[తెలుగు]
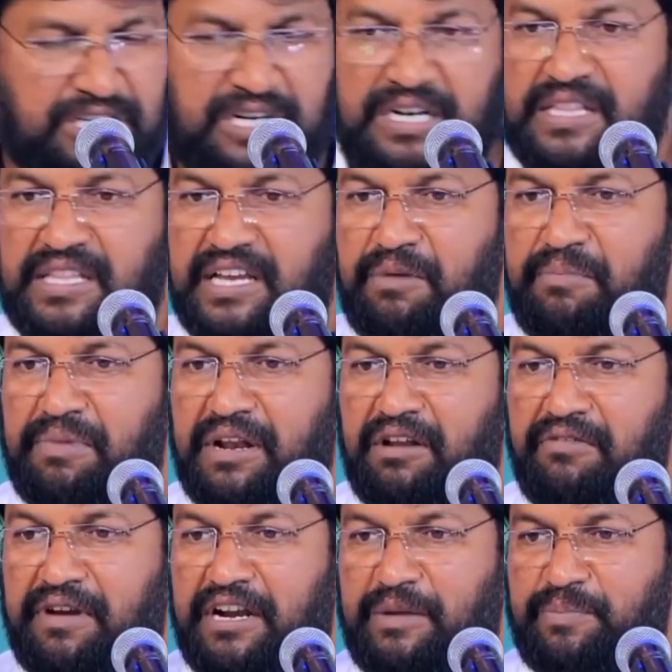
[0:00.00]
సడన్గా
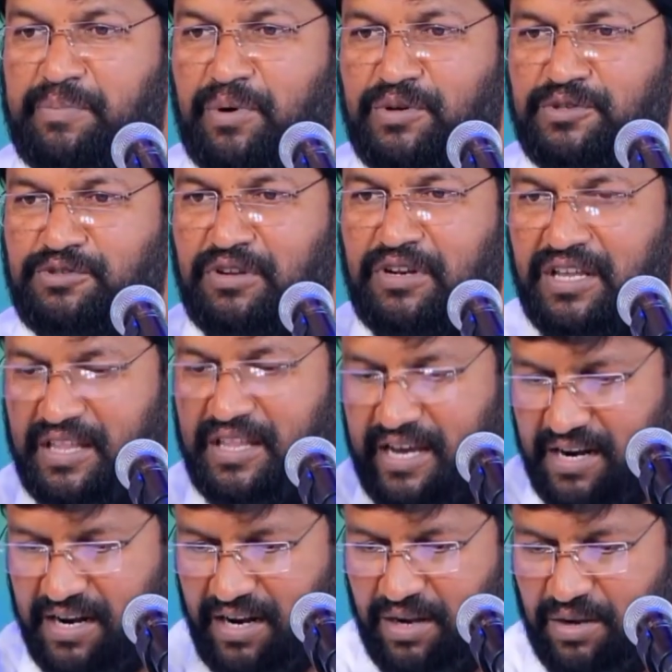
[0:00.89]
మనం వెళ్ళిపోవచ్చు
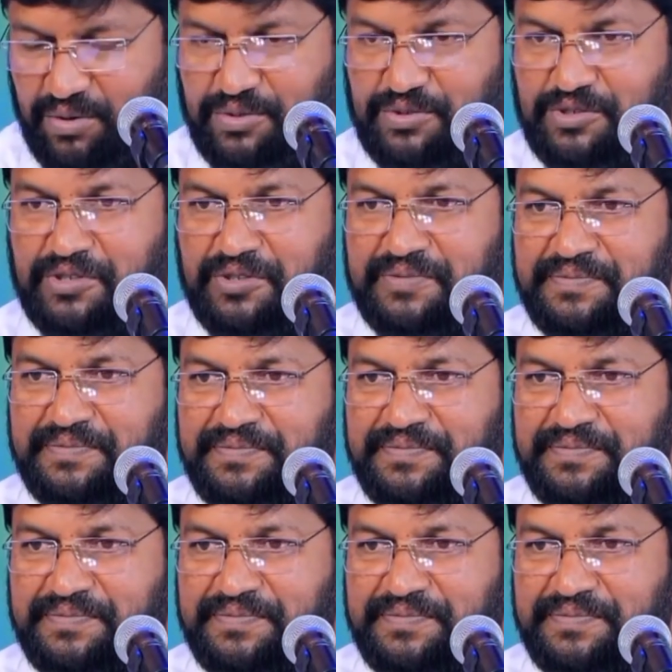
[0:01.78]
లేదా ఆయన రావచ్చు